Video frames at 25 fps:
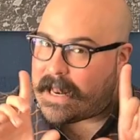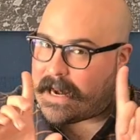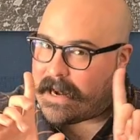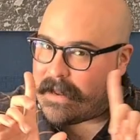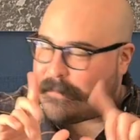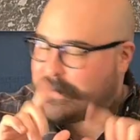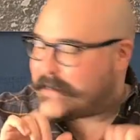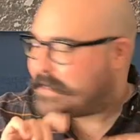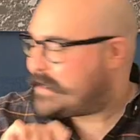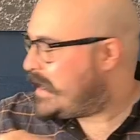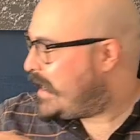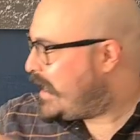a
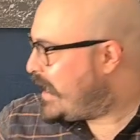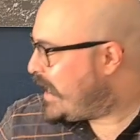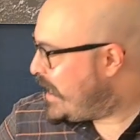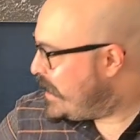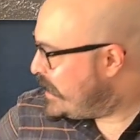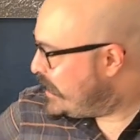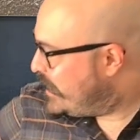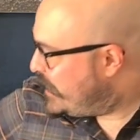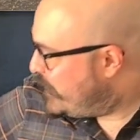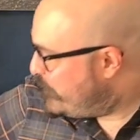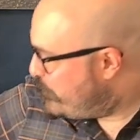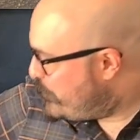la vez
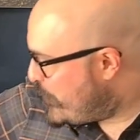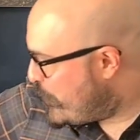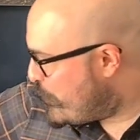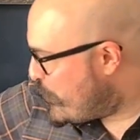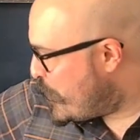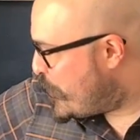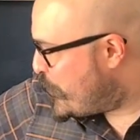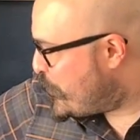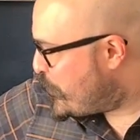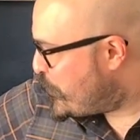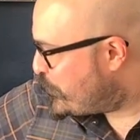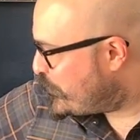elegante. Pero
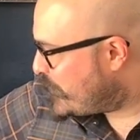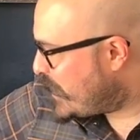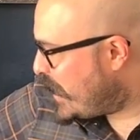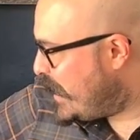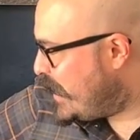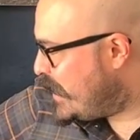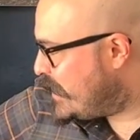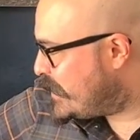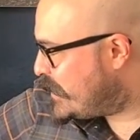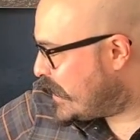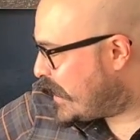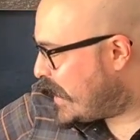bueno,
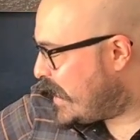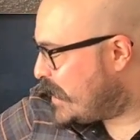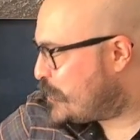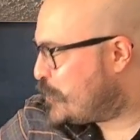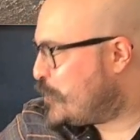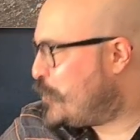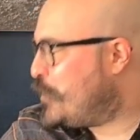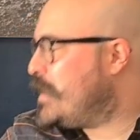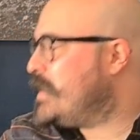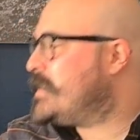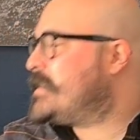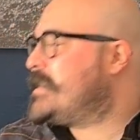en ese
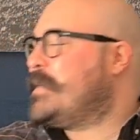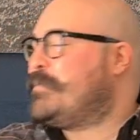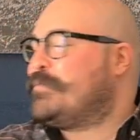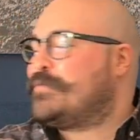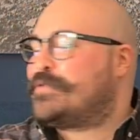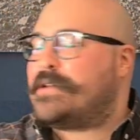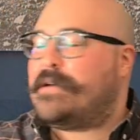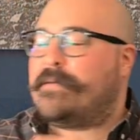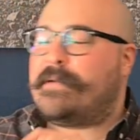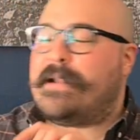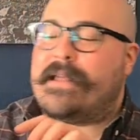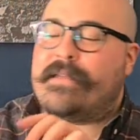caso
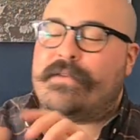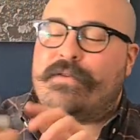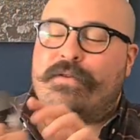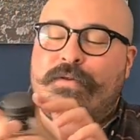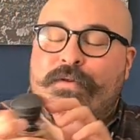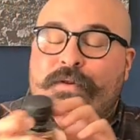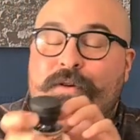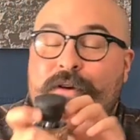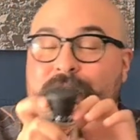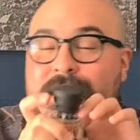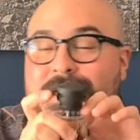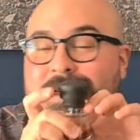estamos
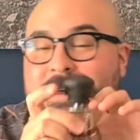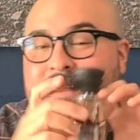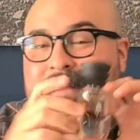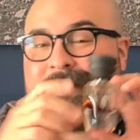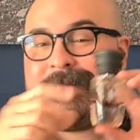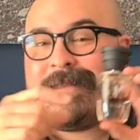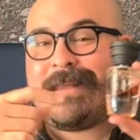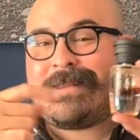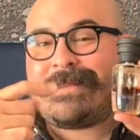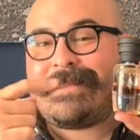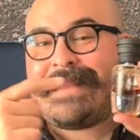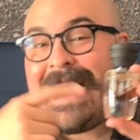hablando
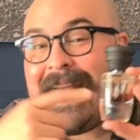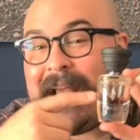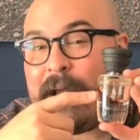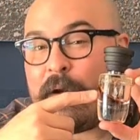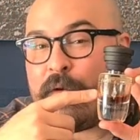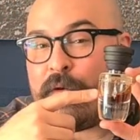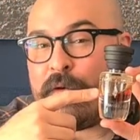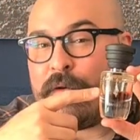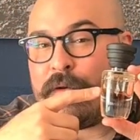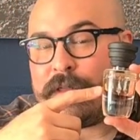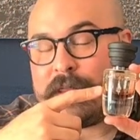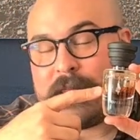de
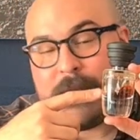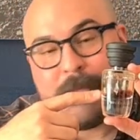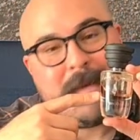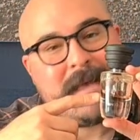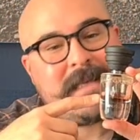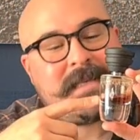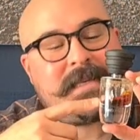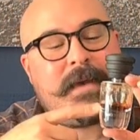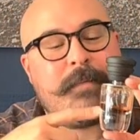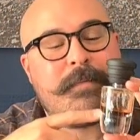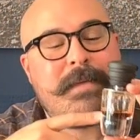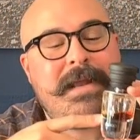tango de
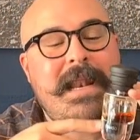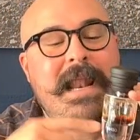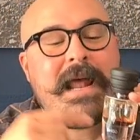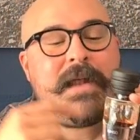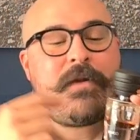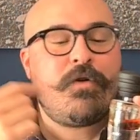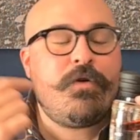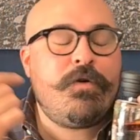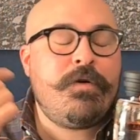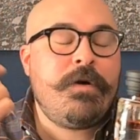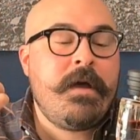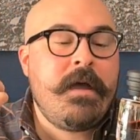más que
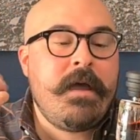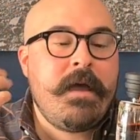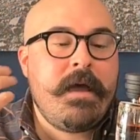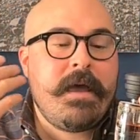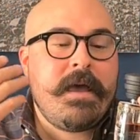Milano.